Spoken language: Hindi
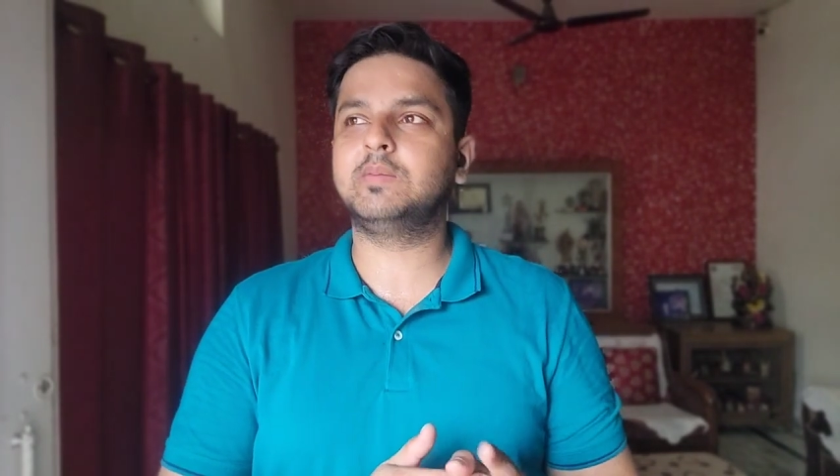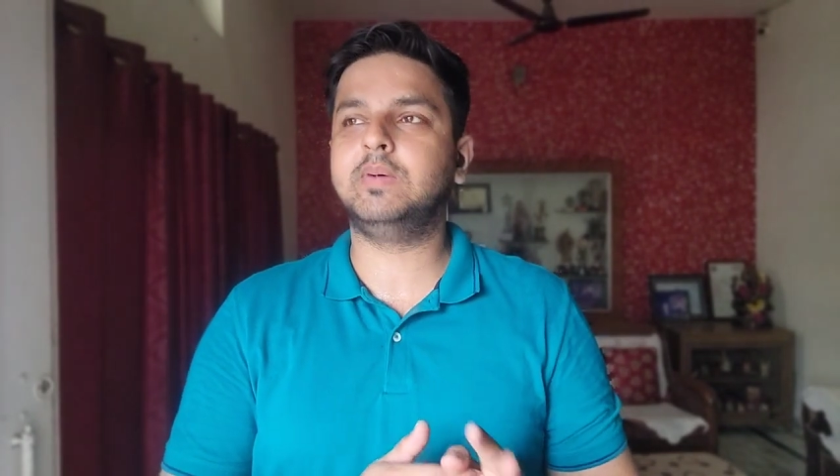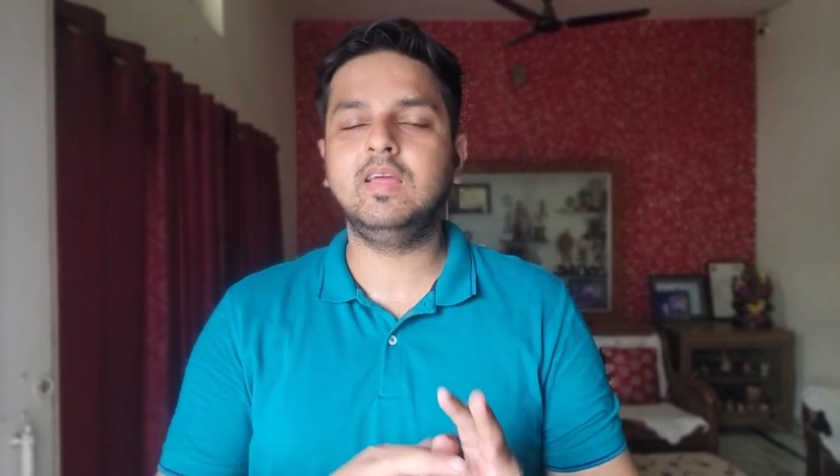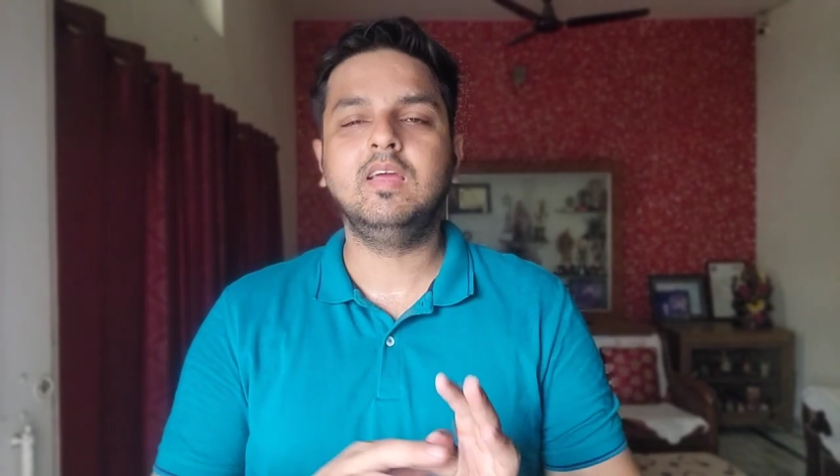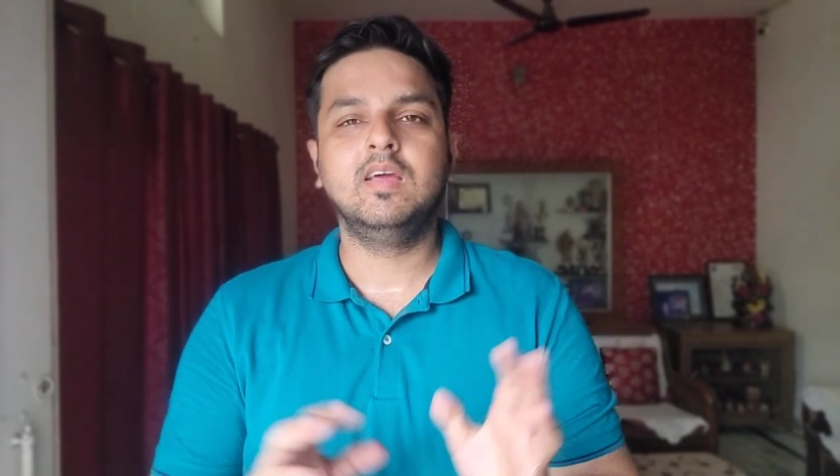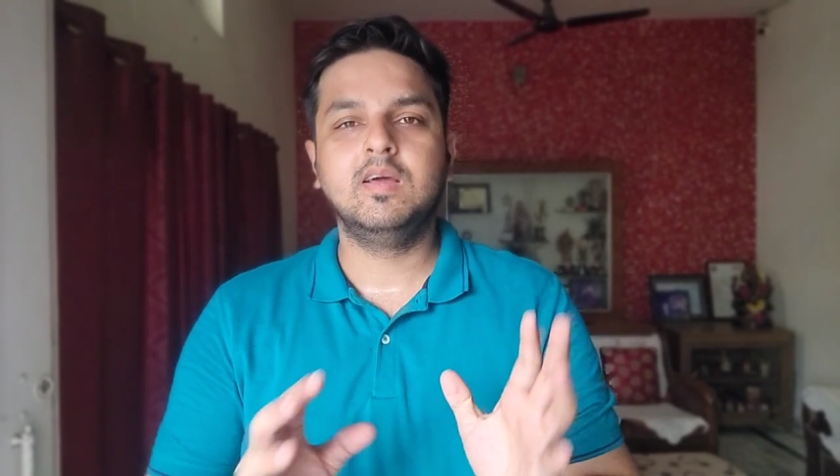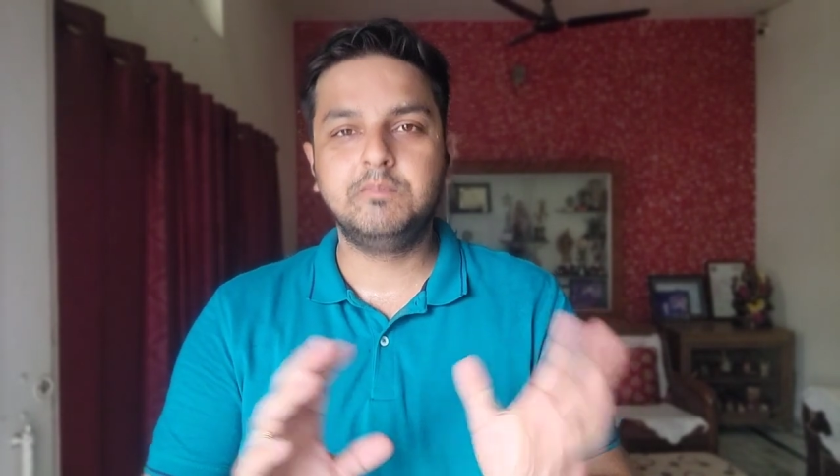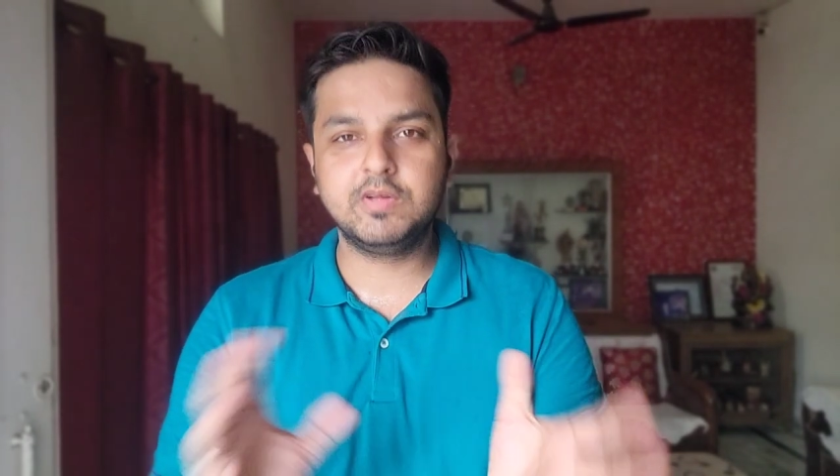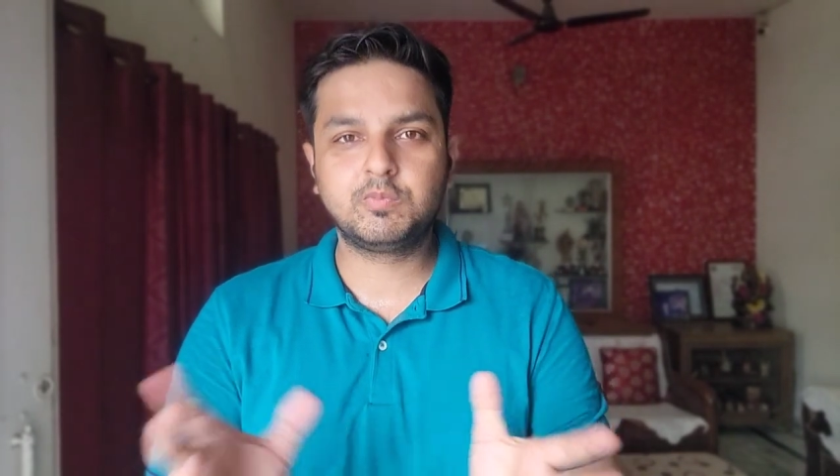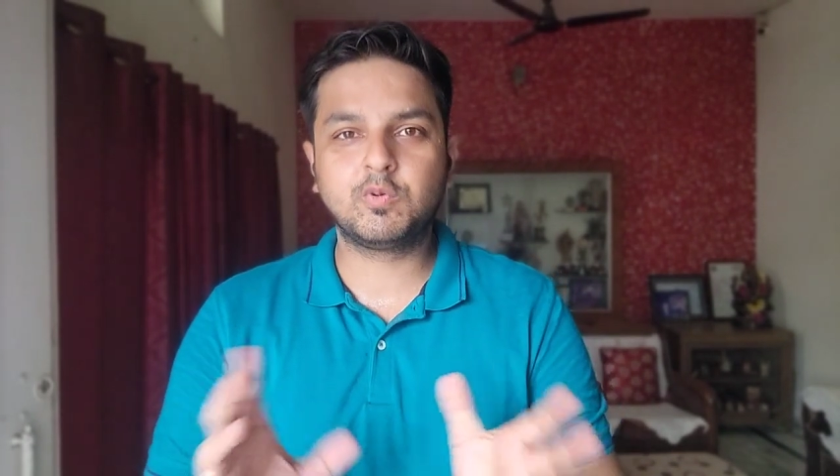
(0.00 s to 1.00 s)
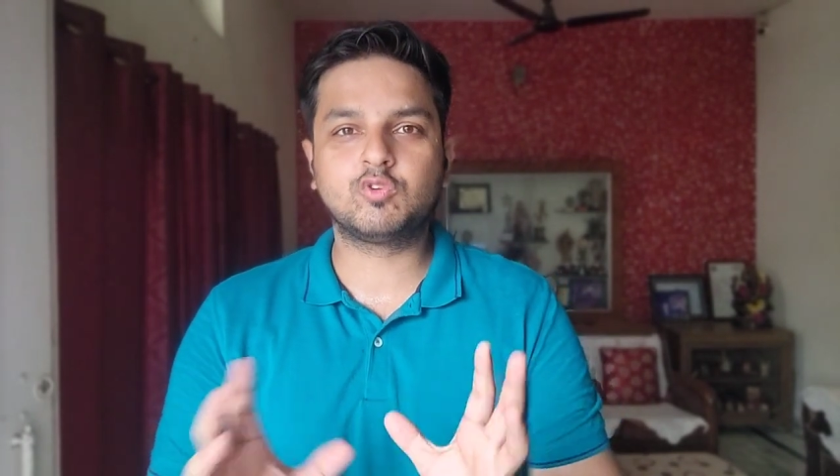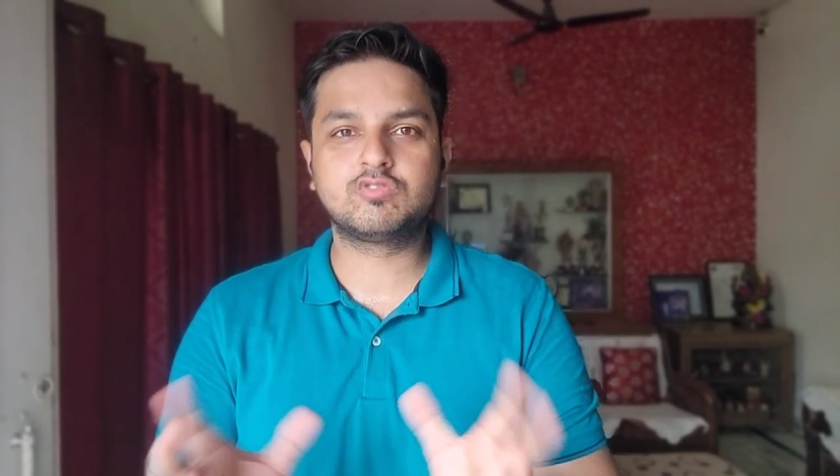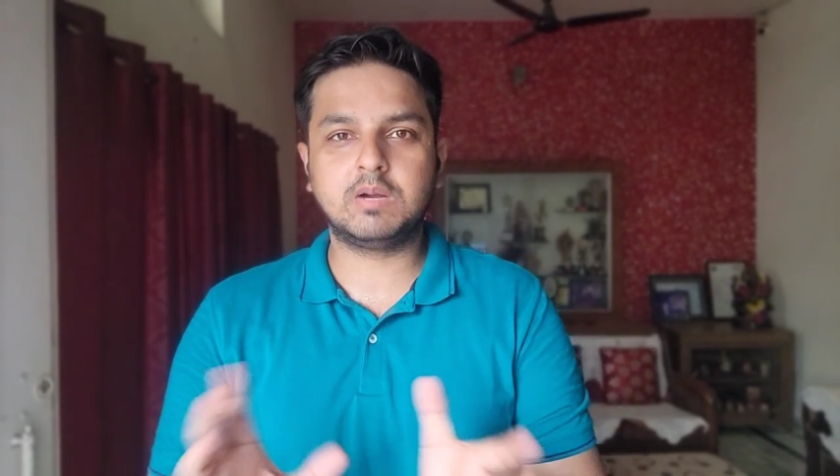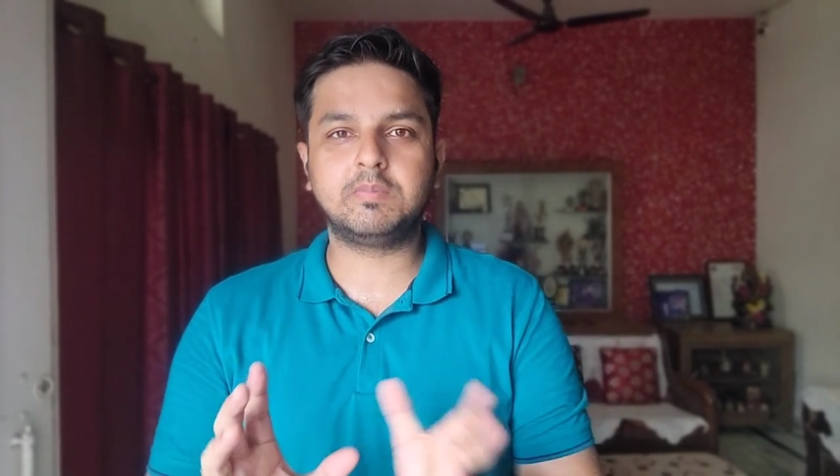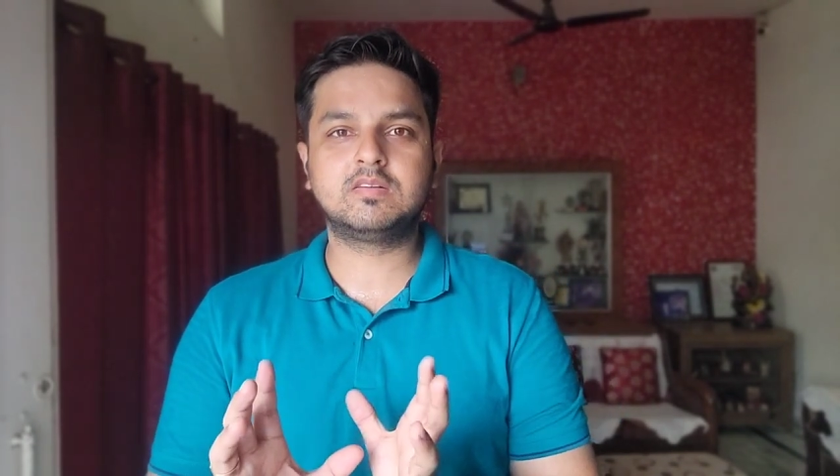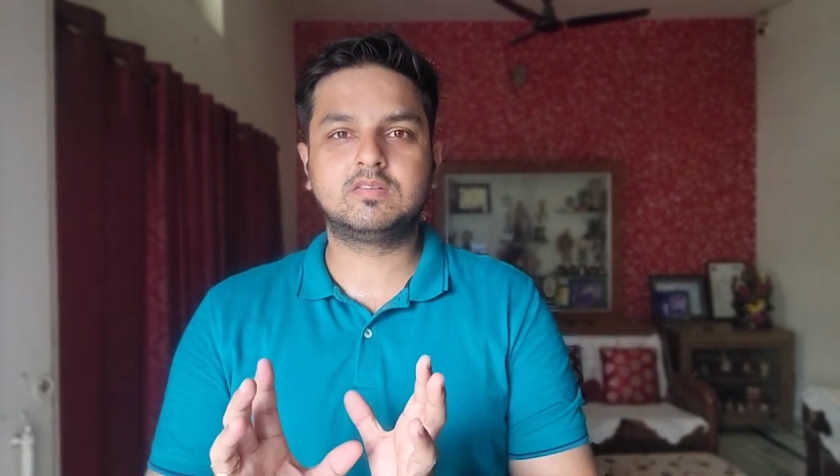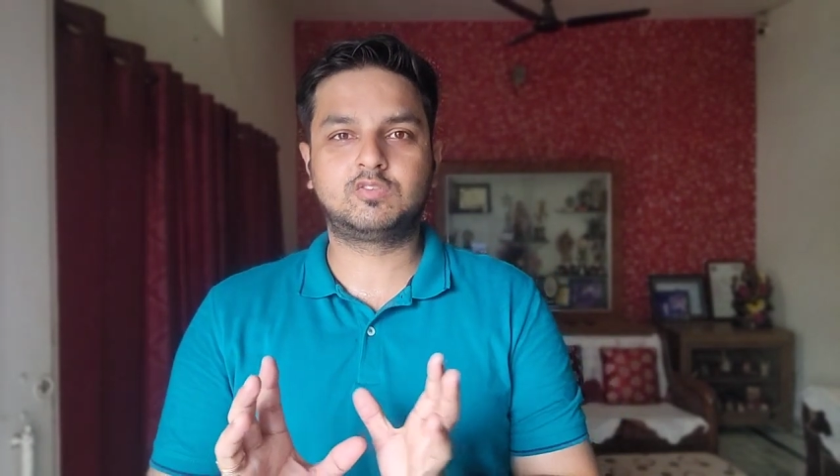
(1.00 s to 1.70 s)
कि भाई पिच पर कुछ गड़बड़